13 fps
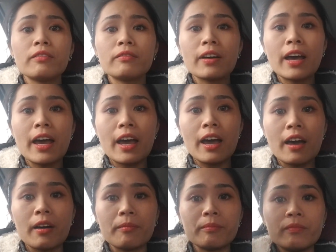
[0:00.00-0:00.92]

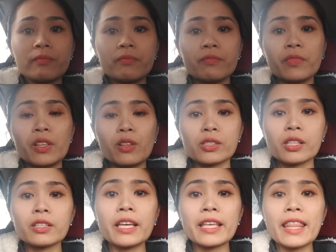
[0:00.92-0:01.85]
và um, vì luật
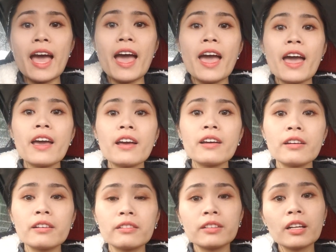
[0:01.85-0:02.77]
sư này
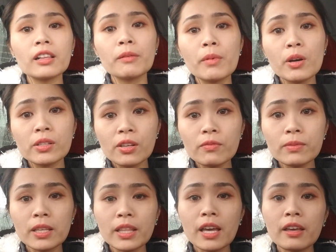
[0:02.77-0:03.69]
đã rất là bức
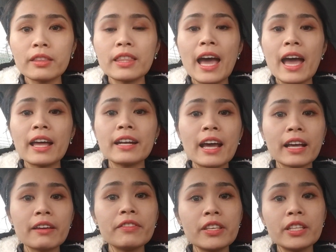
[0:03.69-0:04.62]
xúc cho nên đã ra
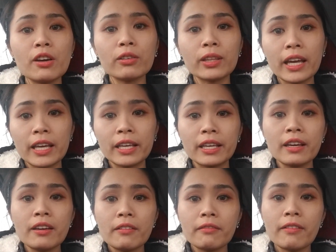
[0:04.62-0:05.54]
cái video này
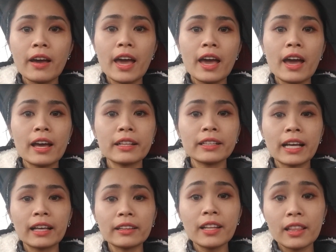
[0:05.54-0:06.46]
và anh
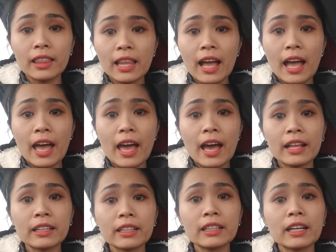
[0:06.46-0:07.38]
khẳng định là
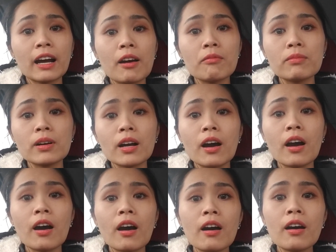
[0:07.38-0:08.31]
anh không
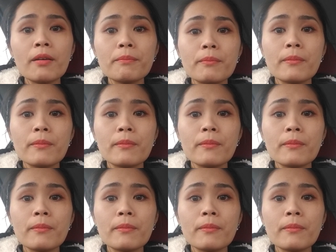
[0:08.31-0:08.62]
có